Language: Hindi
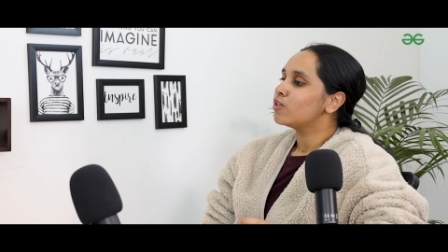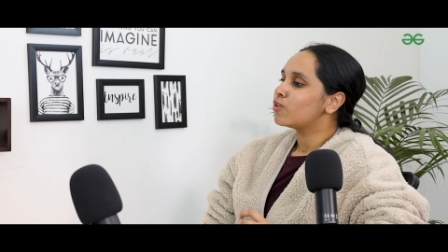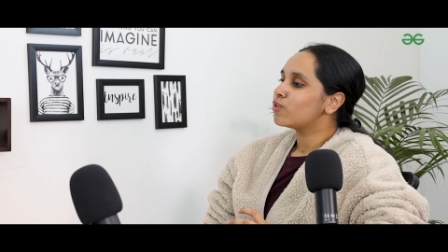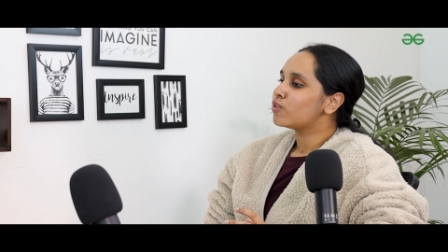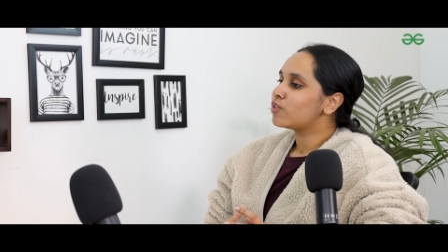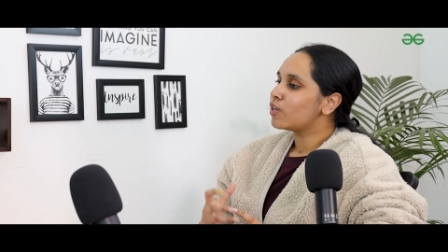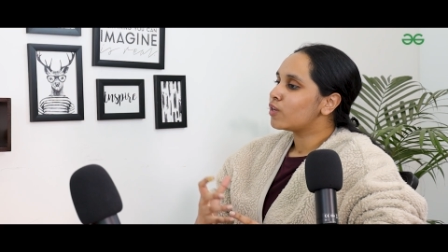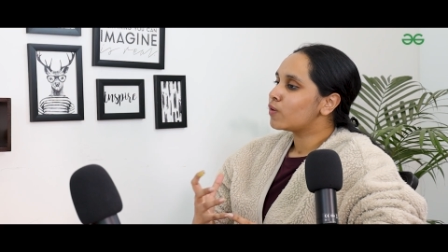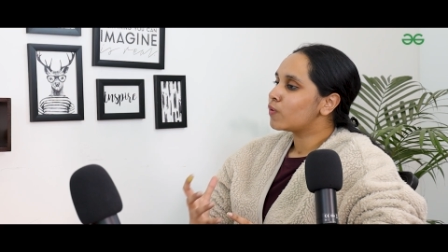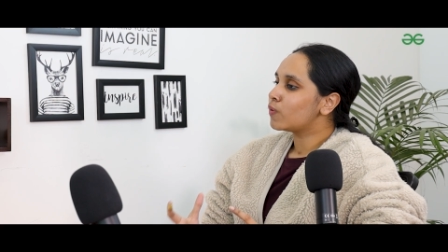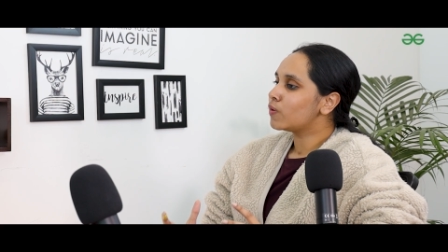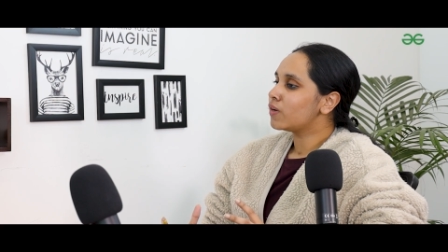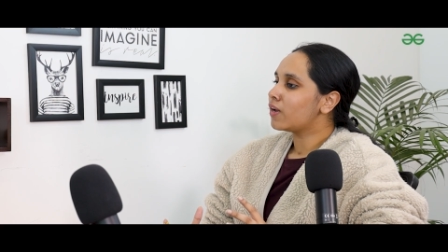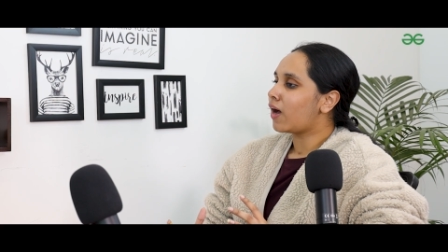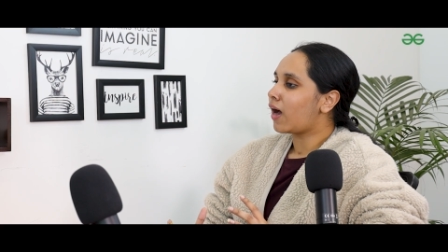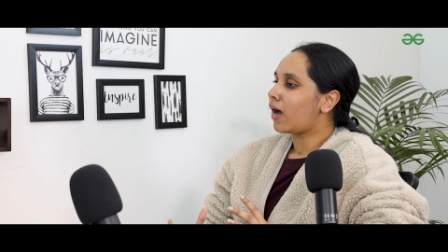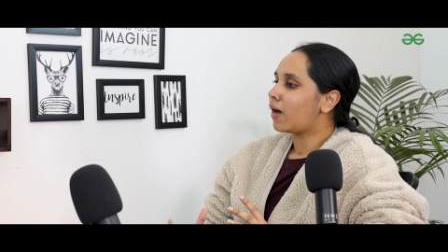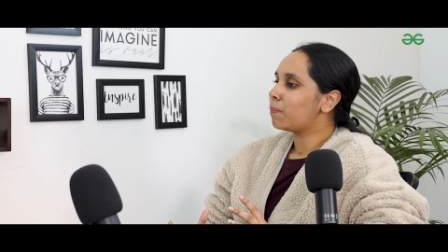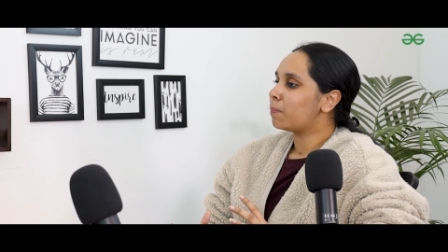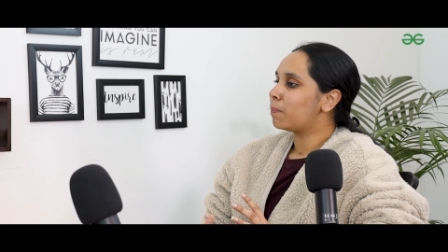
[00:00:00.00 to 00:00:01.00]
तो तरुण
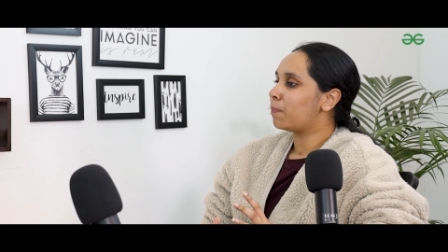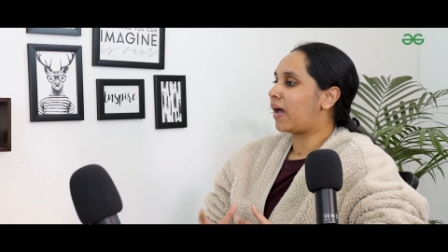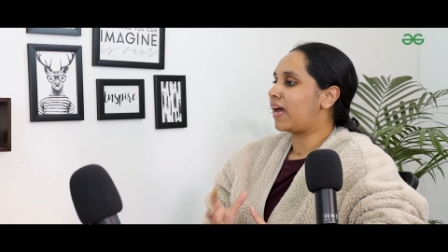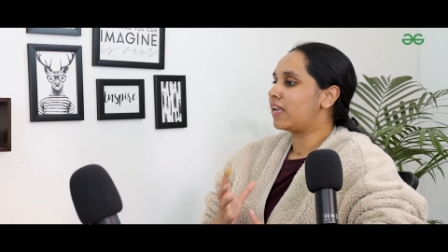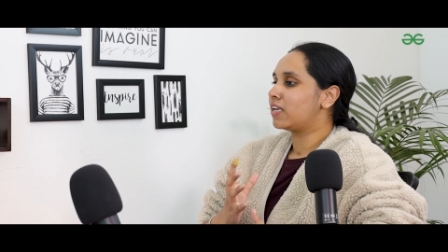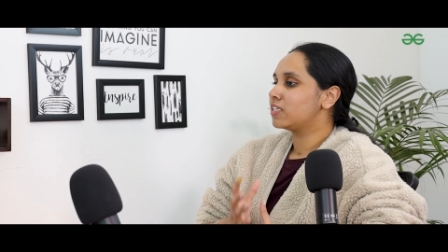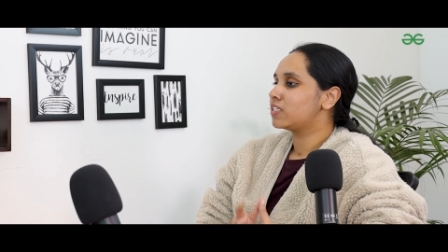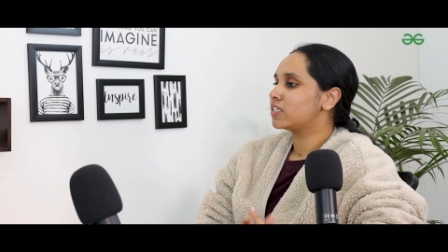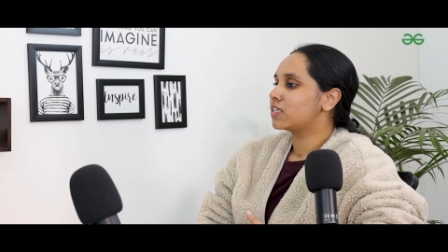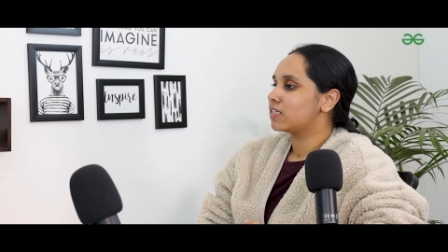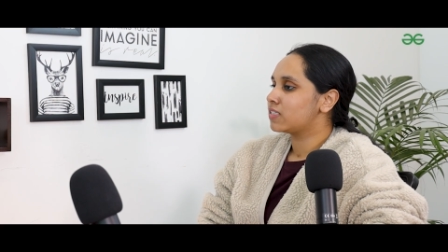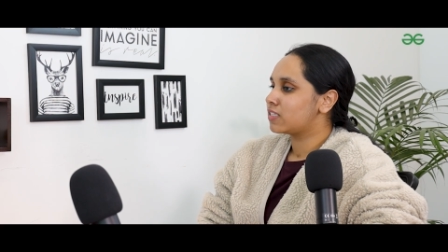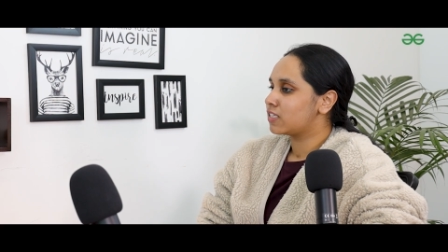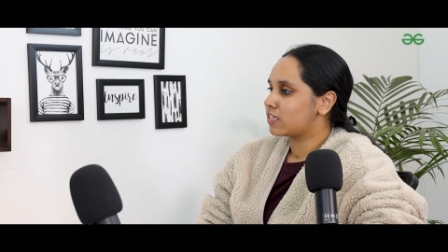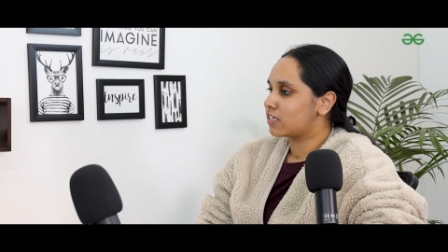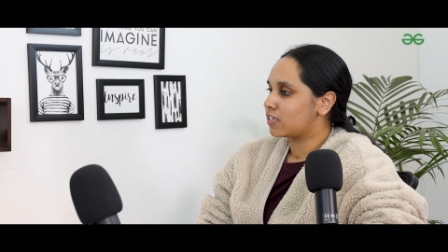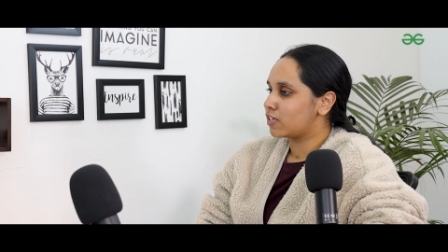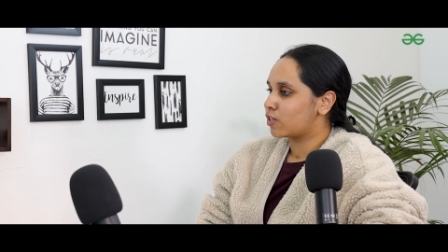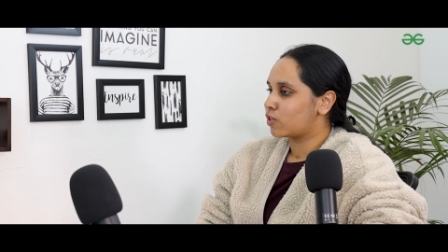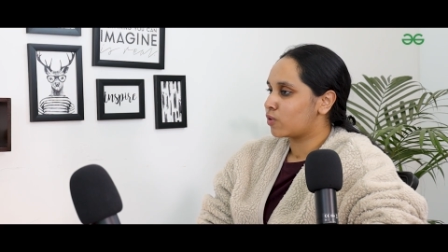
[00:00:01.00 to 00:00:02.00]
आप मैनेज
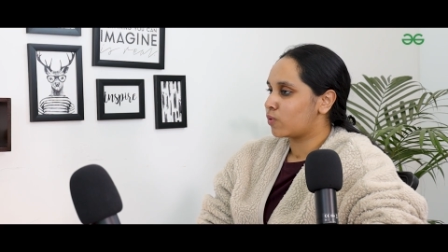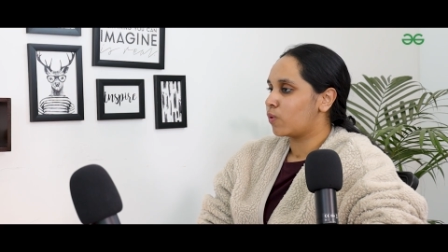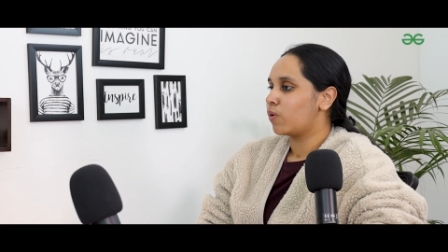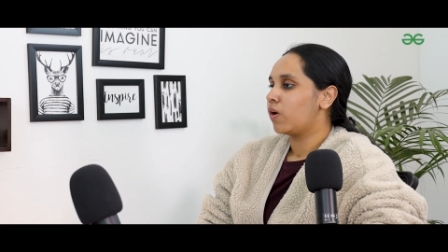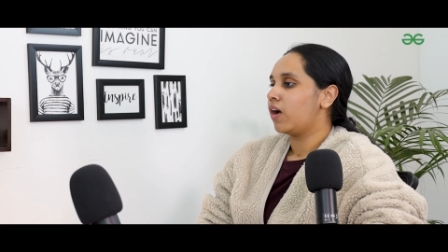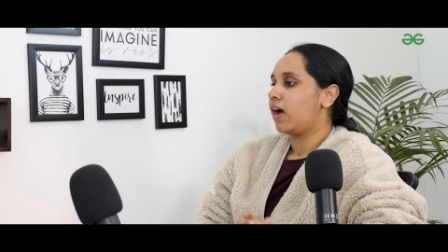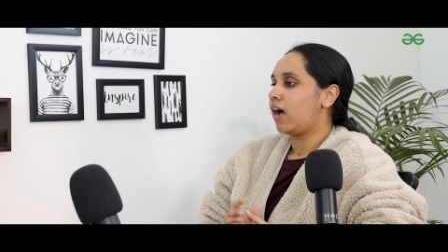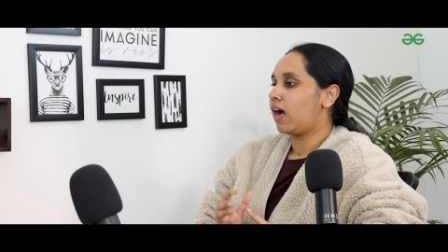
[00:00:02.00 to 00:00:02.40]
कैसे करते हो